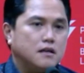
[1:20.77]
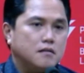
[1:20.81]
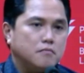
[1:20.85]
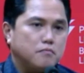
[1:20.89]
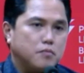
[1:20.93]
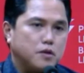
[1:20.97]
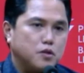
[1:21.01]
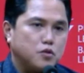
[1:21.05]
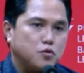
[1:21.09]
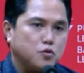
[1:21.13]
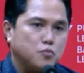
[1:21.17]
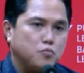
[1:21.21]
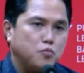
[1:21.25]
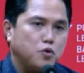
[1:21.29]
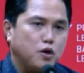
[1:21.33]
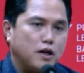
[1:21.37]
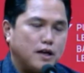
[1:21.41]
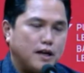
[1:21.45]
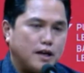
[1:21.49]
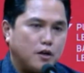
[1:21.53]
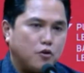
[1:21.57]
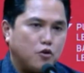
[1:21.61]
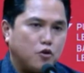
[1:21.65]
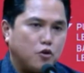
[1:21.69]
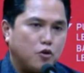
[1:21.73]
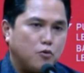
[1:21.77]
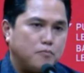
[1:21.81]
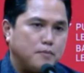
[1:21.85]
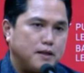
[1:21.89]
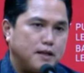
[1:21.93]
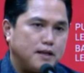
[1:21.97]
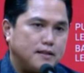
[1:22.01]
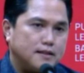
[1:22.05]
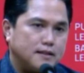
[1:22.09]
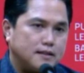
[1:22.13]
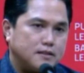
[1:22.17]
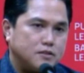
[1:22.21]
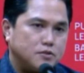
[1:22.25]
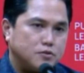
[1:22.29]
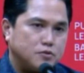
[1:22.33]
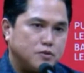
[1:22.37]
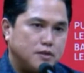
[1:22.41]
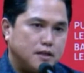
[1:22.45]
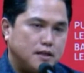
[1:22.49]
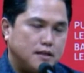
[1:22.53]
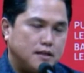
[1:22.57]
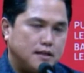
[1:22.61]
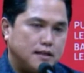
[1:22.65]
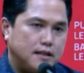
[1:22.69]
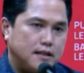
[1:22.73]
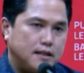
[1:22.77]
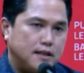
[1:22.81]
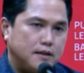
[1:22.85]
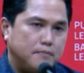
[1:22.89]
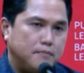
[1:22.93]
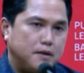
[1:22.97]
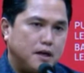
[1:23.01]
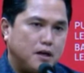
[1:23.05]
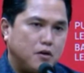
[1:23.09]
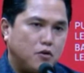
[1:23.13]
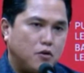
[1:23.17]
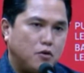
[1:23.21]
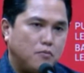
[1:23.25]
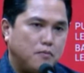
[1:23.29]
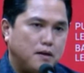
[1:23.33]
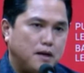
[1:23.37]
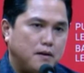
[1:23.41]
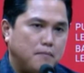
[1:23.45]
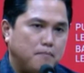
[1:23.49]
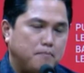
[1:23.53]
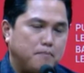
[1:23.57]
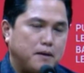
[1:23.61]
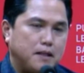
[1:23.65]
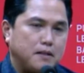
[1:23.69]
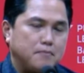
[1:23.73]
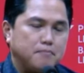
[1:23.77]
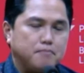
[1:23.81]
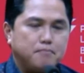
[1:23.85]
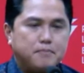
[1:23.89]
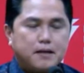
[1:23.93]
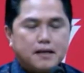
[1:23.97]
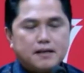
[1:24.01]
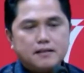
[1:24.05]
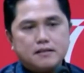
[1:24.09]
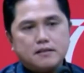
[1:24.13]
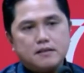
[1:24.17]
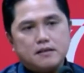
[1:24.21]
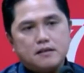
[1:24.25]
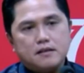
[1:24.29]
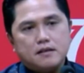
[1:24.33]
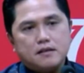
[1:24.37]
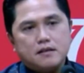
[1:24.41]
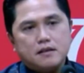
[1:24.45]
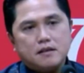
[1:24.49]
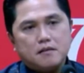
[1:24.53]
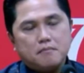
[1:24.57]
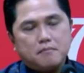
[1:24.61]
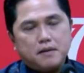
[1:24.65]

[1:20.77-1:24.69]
pertumbuhan ekonomi kita sudah di 5,44.